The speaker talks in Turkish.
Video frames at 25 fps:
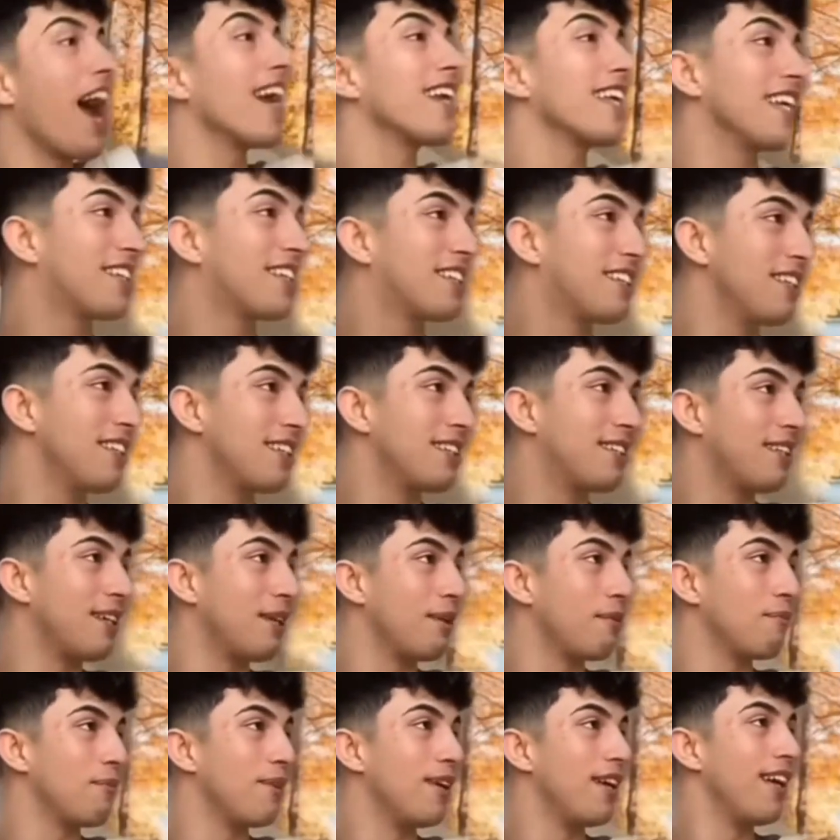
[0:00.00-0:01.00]

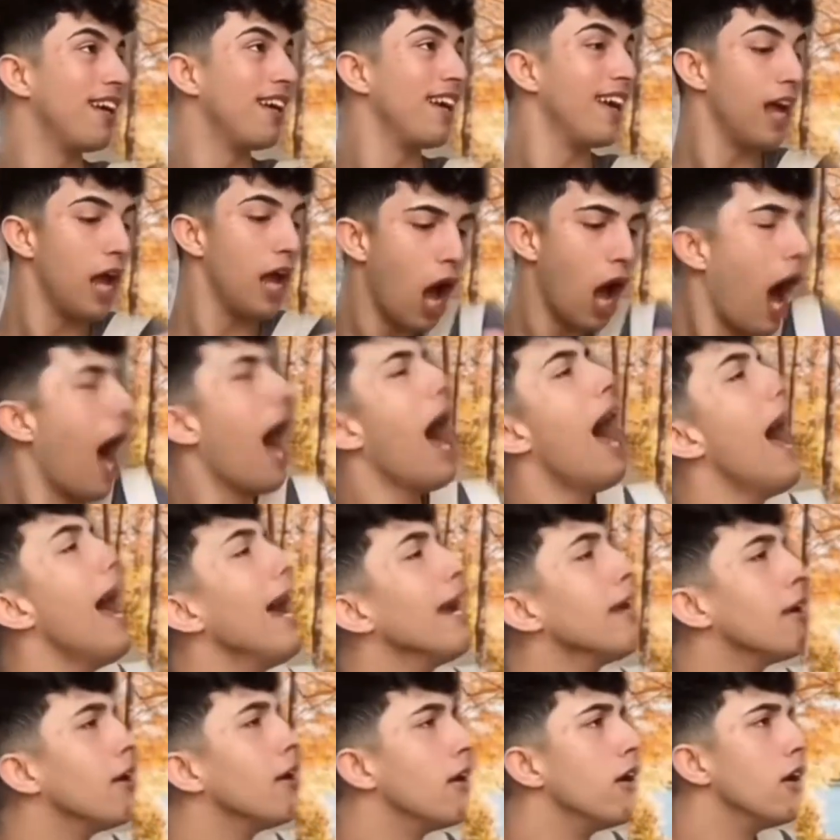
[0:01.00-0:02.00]
getirdim. Bana da versene
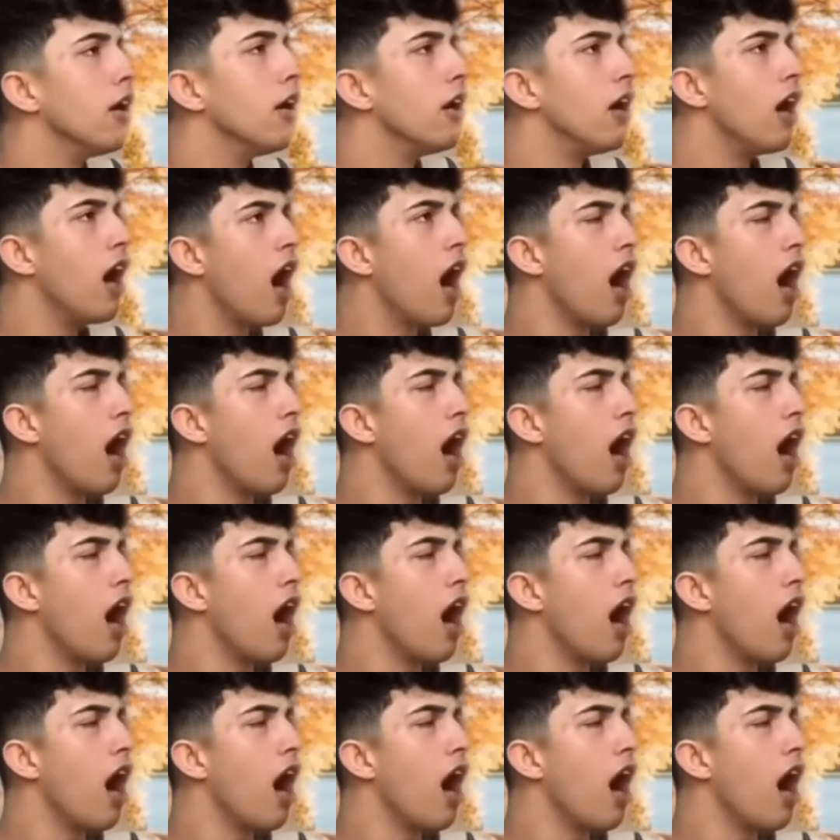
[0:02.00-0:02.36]
artık.